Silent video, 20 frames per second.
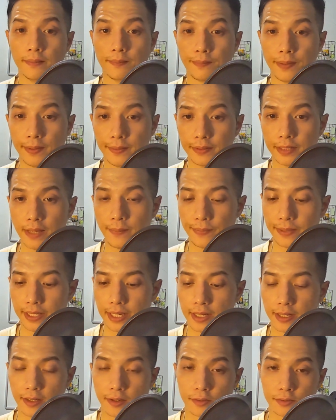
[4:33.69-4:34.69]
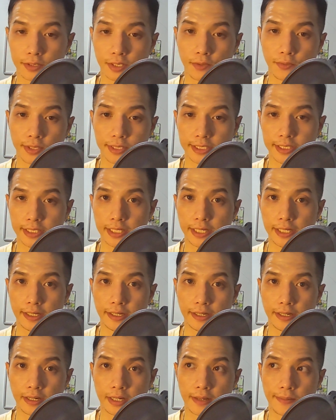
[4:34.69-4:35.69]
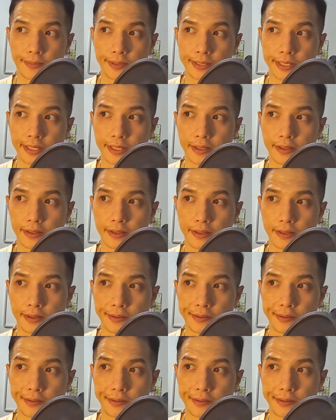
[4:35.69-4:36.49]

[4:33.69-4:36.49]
Tapi ada konsekuensi dari yang namanya